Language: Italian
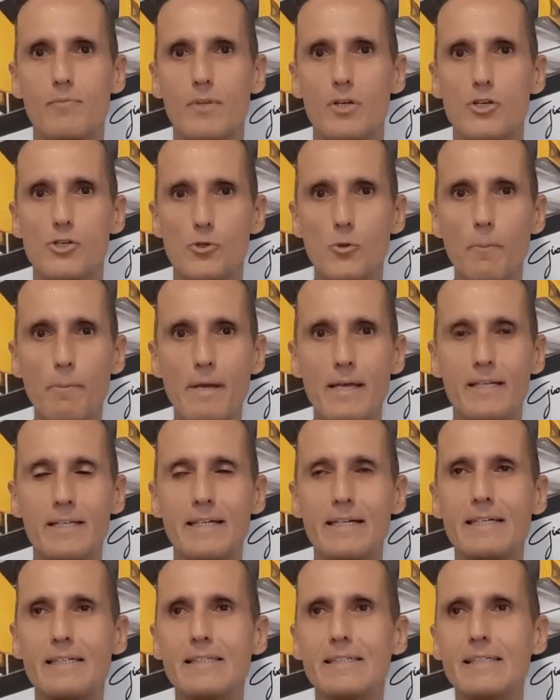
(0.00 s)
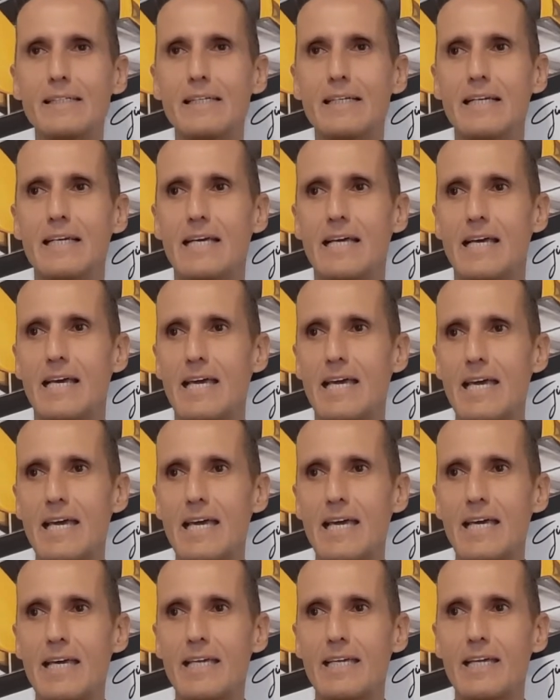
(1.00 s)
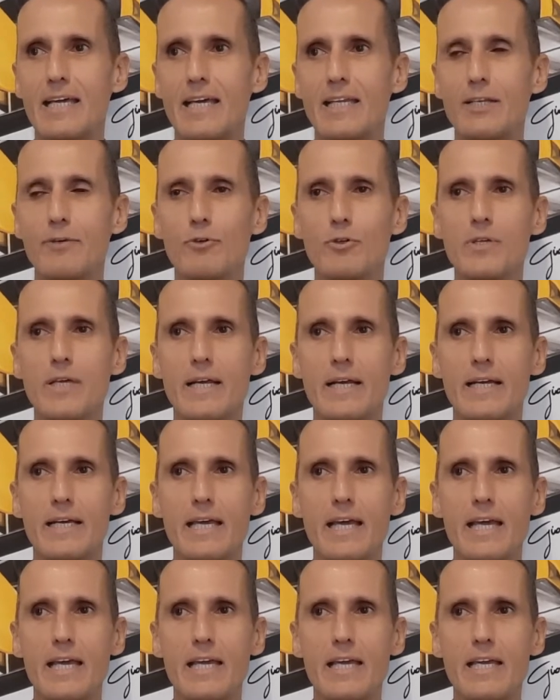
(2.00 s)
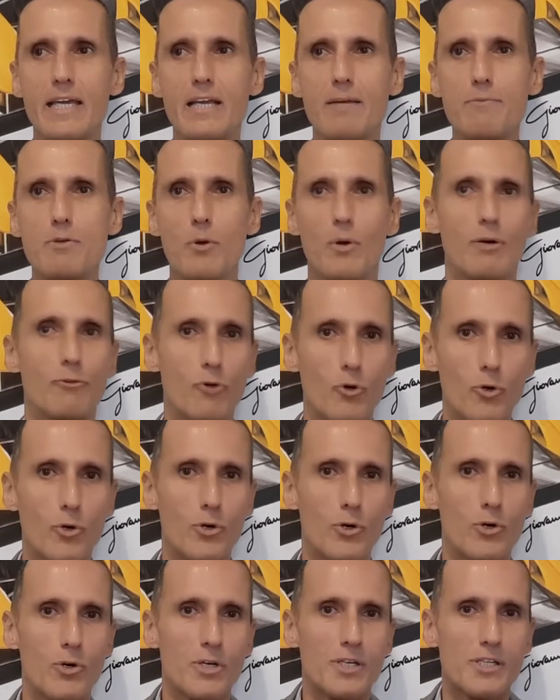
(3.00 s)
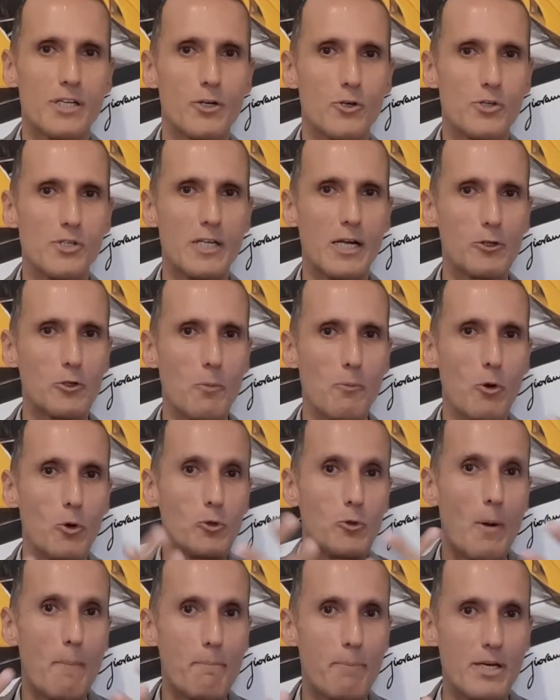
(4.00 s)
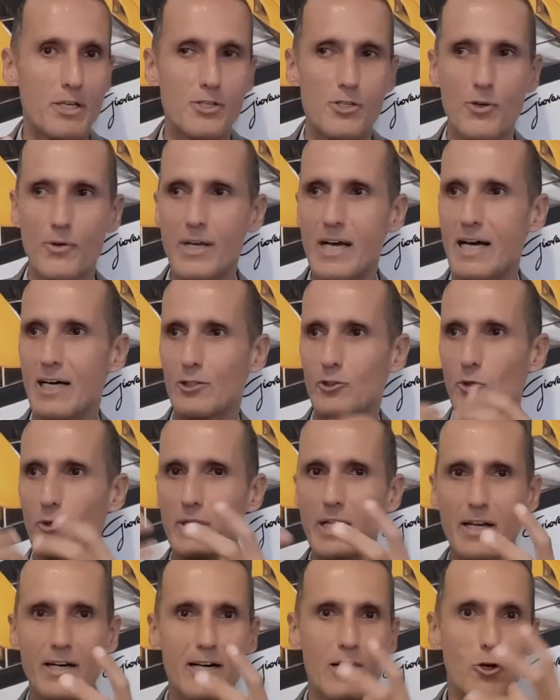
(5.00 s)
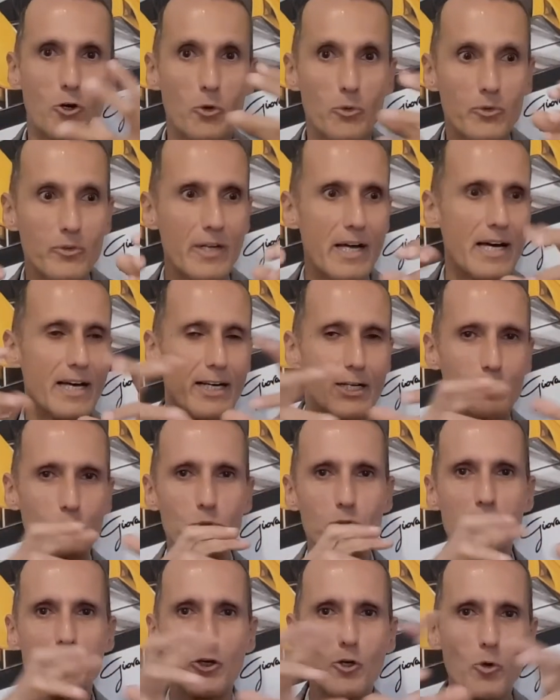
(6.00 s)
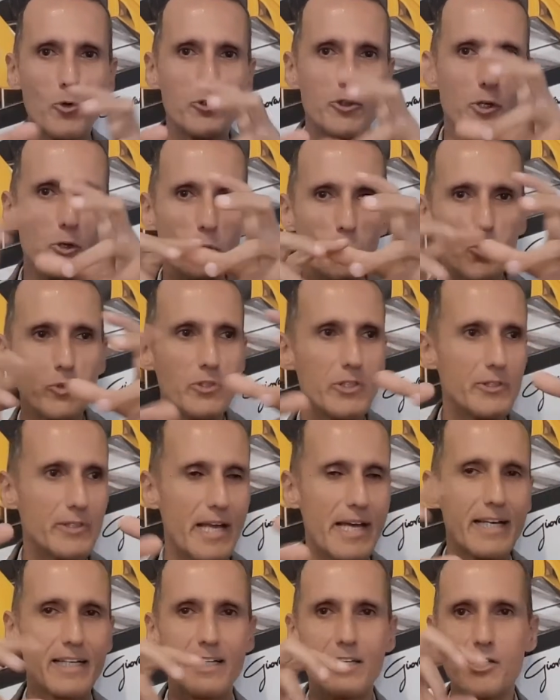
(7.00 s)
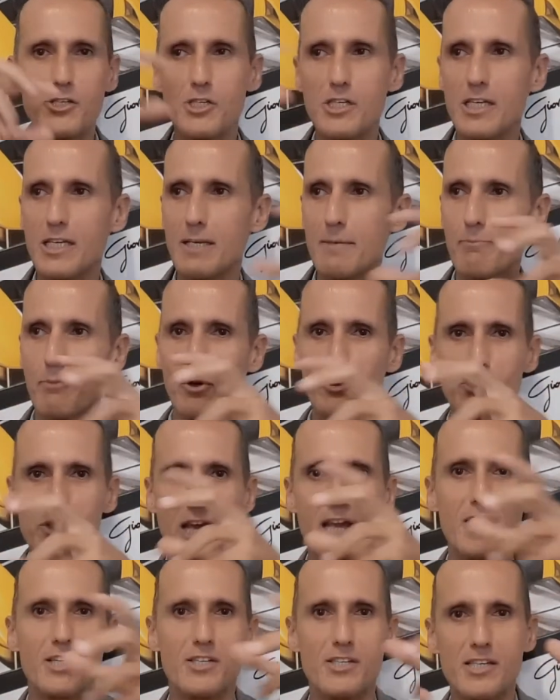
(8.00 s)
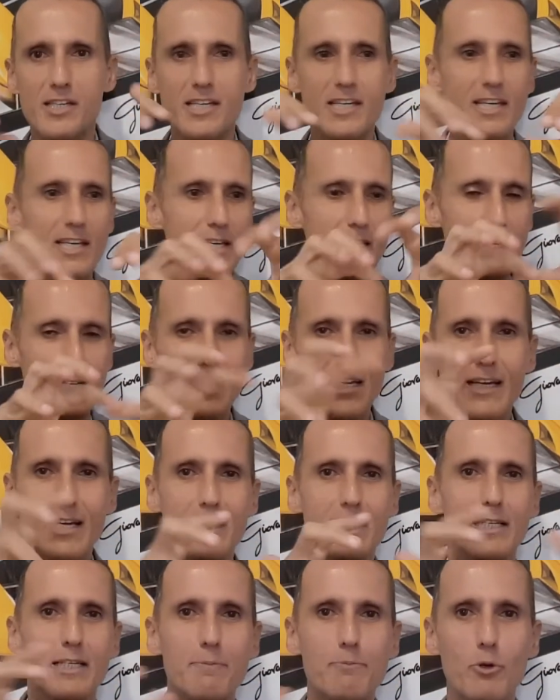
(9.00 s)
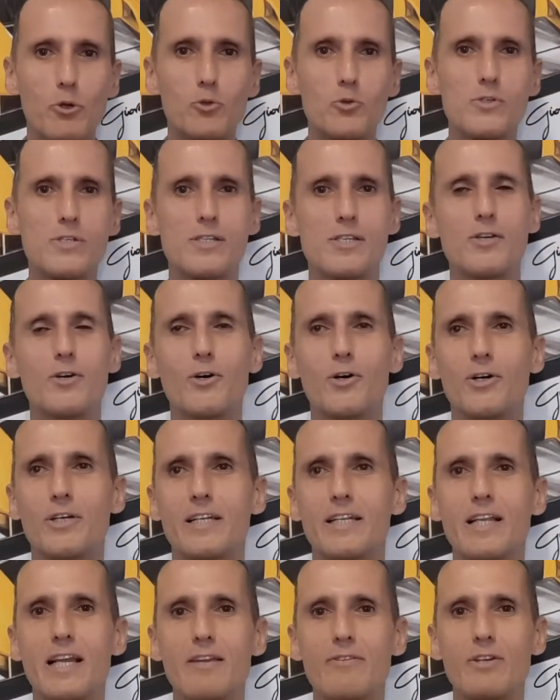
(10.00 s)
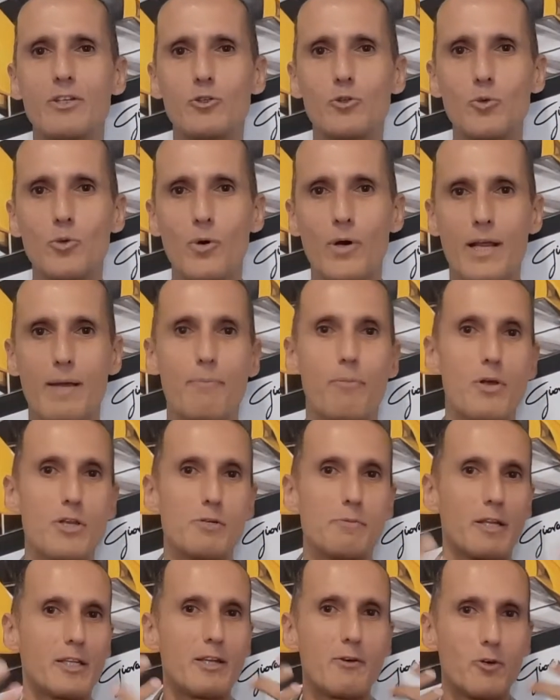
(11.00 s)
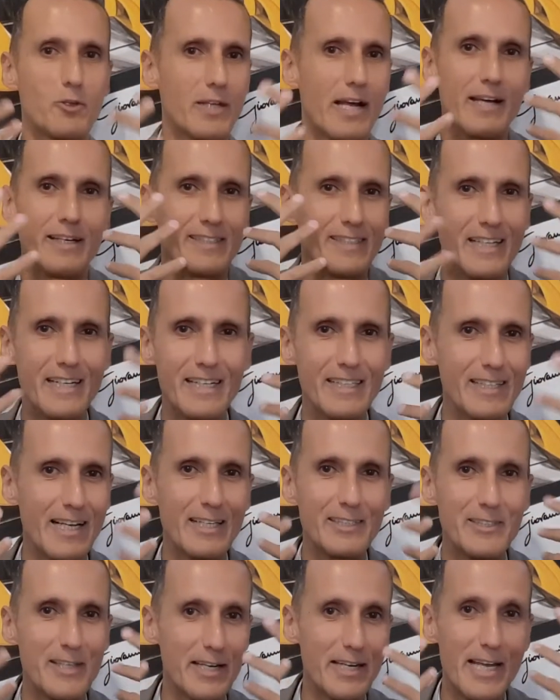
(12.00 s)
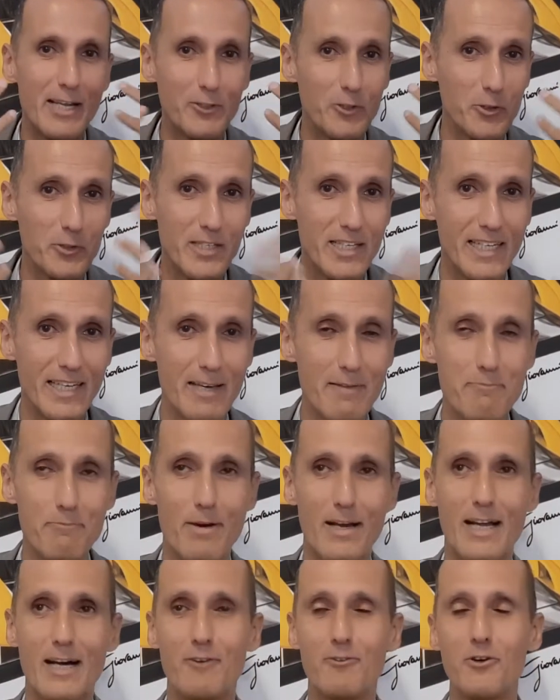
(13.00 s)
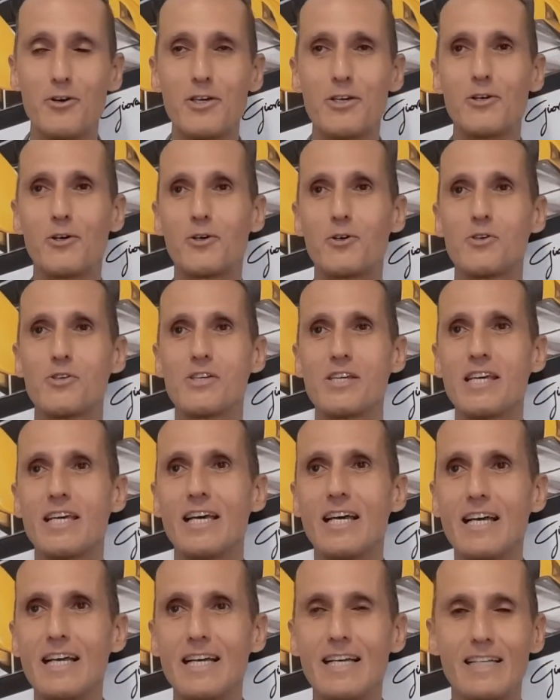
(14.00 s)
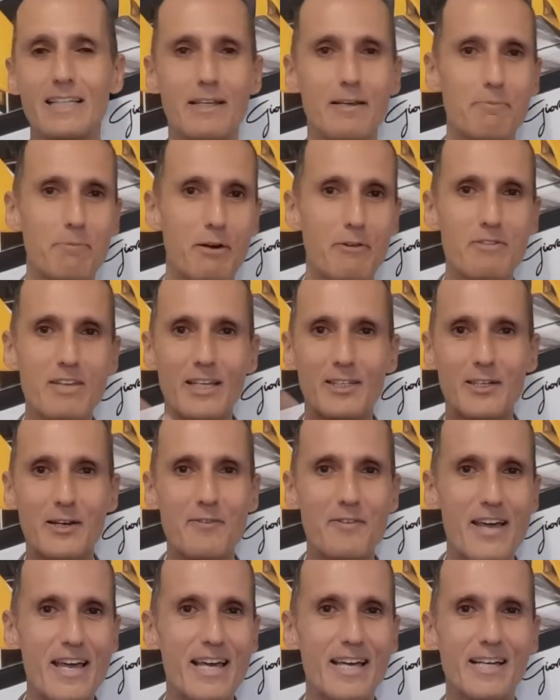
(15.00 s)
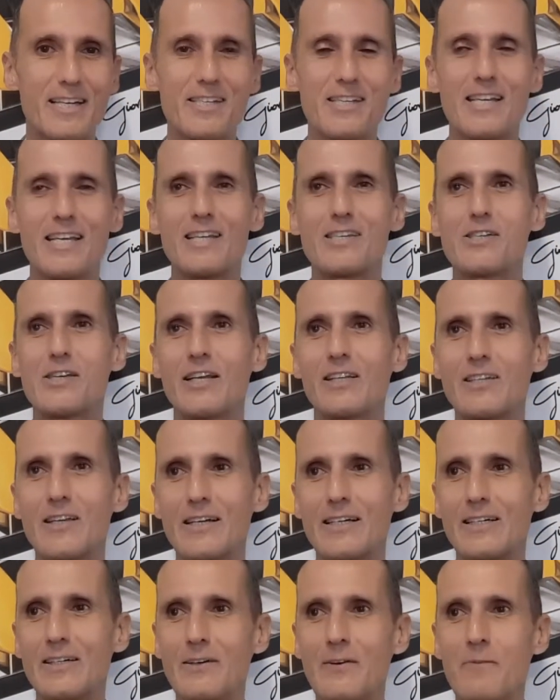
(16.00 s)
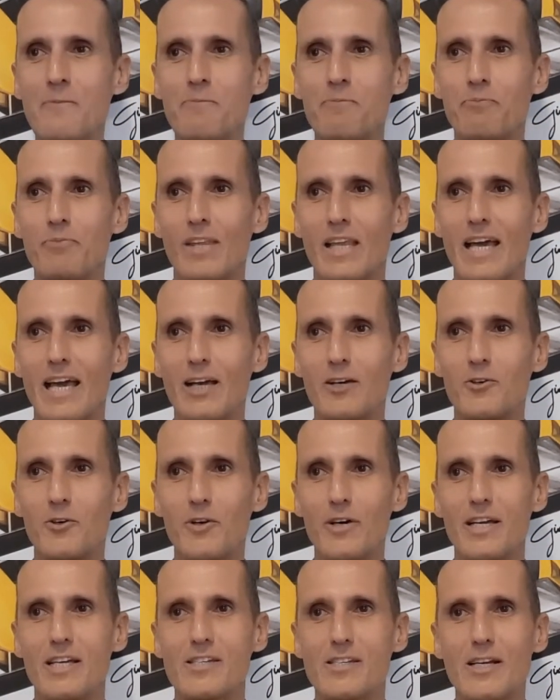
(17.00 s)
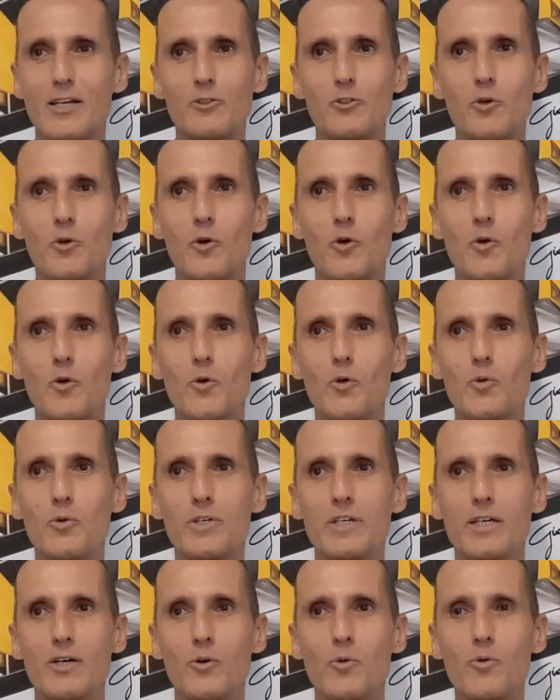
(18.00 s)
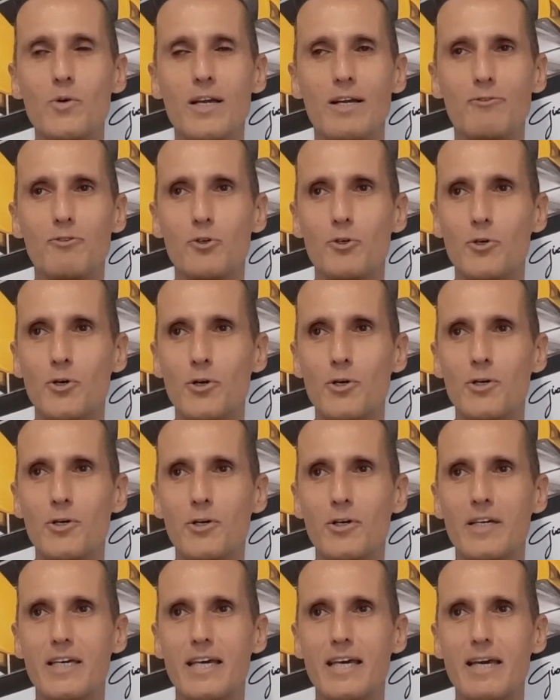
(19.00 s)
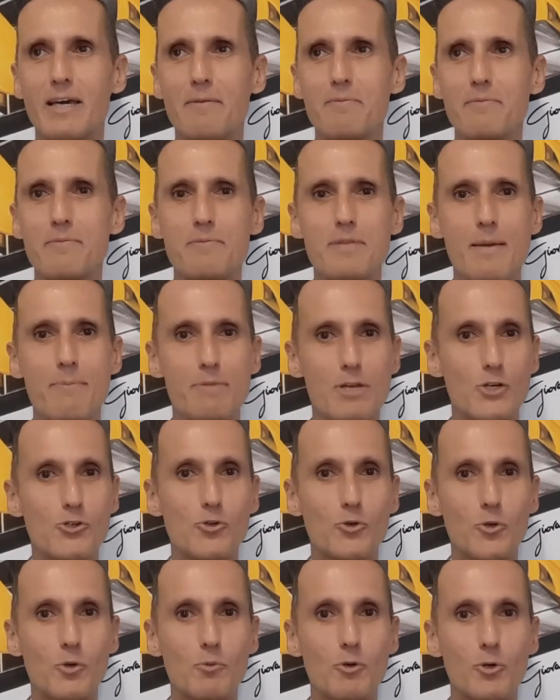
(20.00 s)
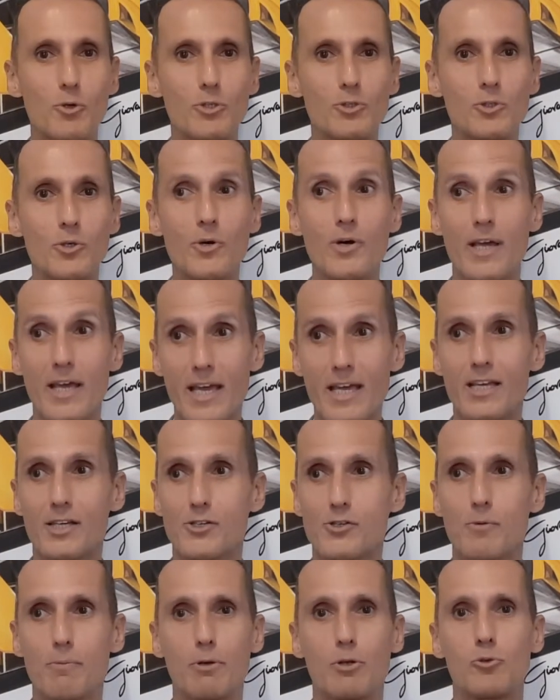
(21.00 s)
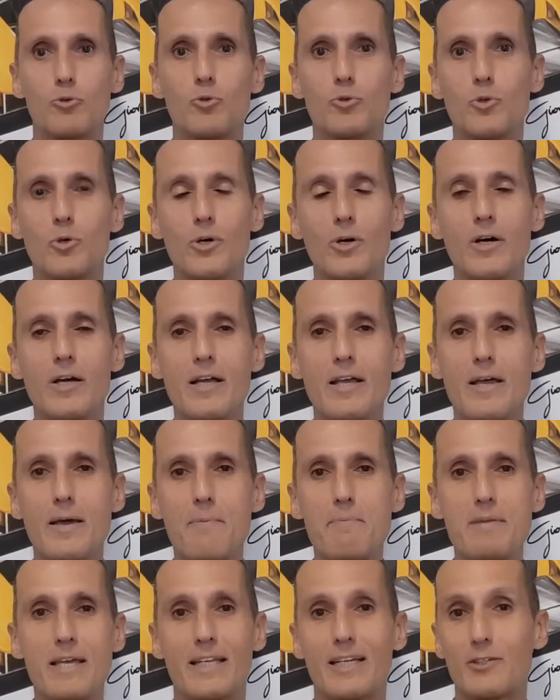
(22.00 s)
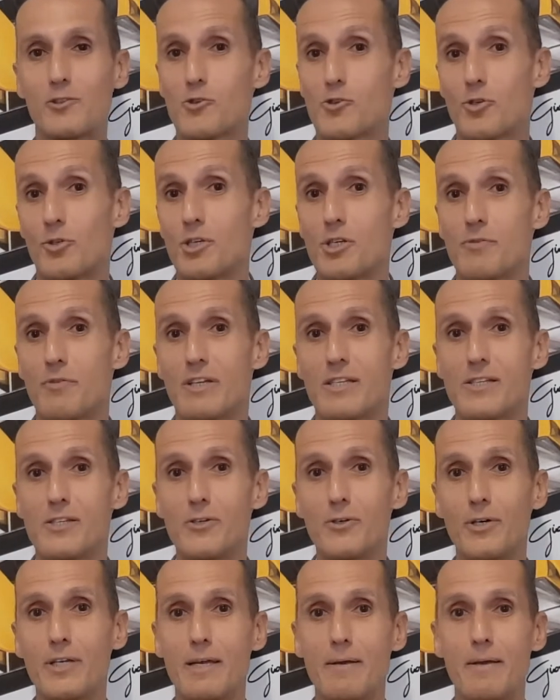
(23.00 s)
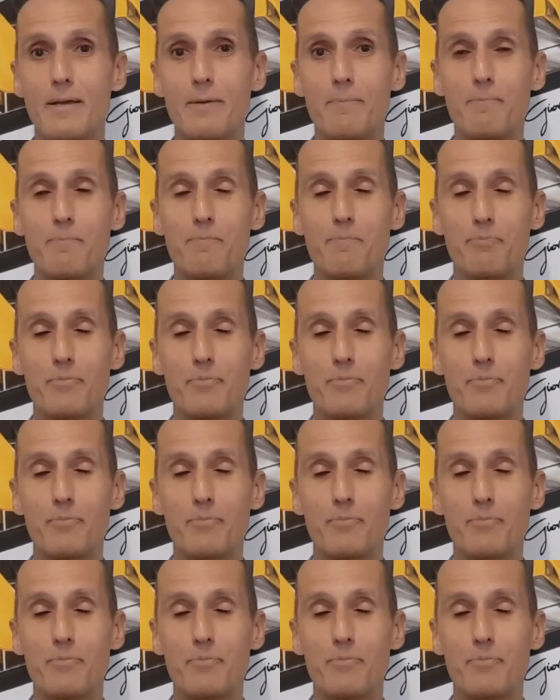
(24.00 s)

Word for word: stupenda e, e, devo dire che il mio lavoro, essendo stato molto appassionato nel raccontare tutti i contenuti tecnici, i processi di produzione delle vetture, poi ci mettevo t- tanti aneddoti che imparavo io così eh, per vie traverse, eccetera. Ecco, è stato un, un lavoro che mi è piaciuto molto e soprattutto mi ha dato soddisfazione mm,